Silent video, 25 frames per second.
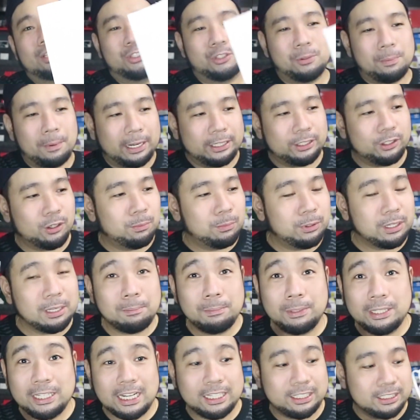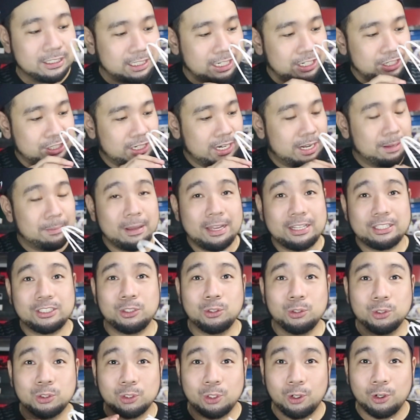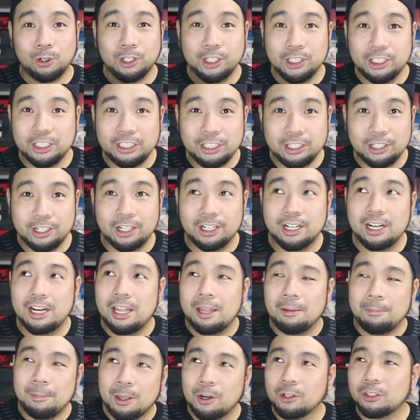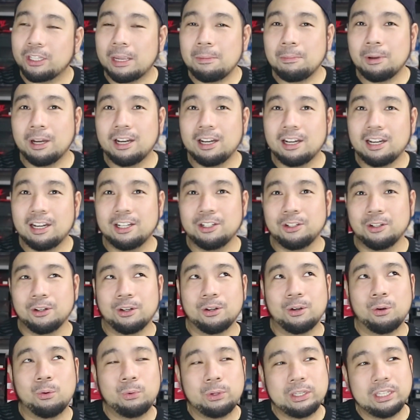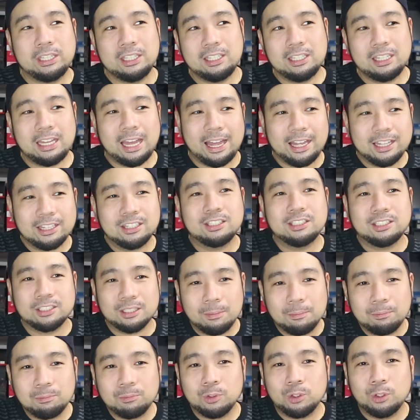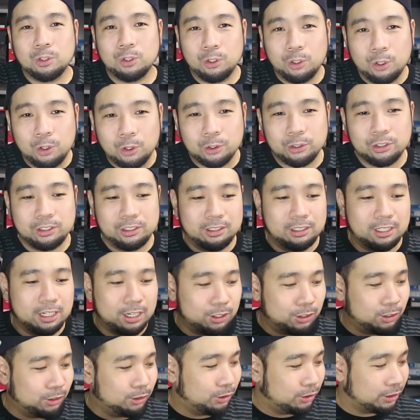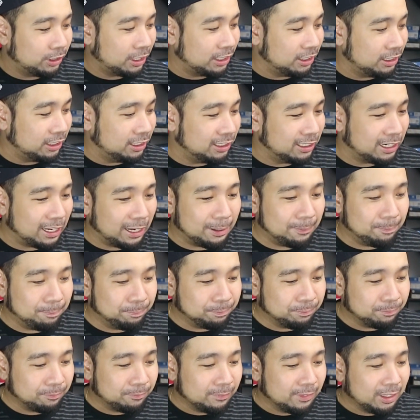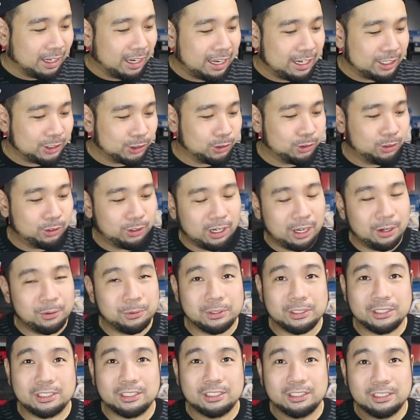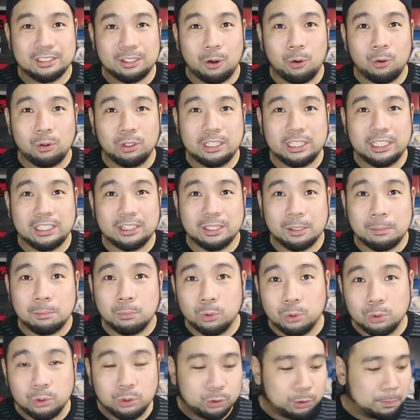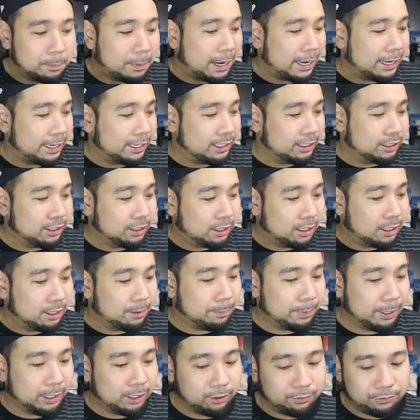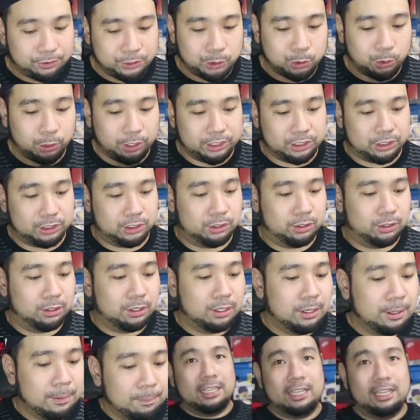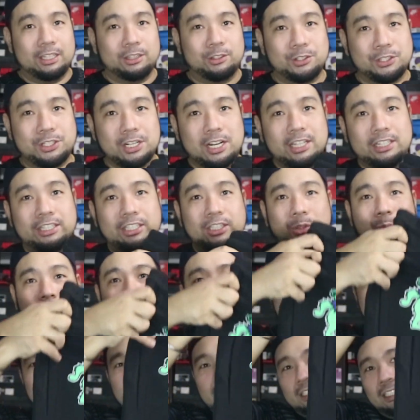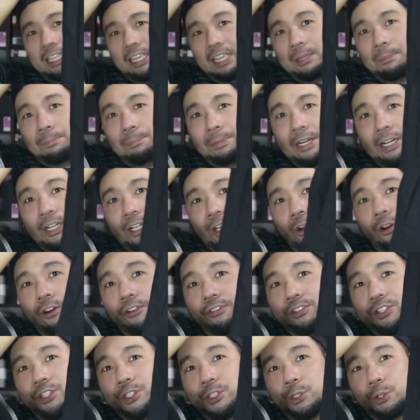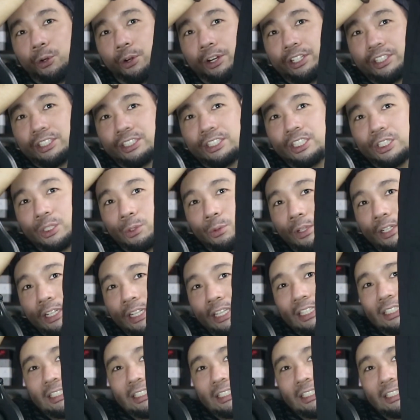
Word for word: So pakita ko muna yung binili natin sa H&M. As you saw earlier, meron tayong mga ano, we had some good ano dun kanina. Kaso I was only in the mood to buy a pair of shorts, no? Ito siya. This one is a pair of shorts. This one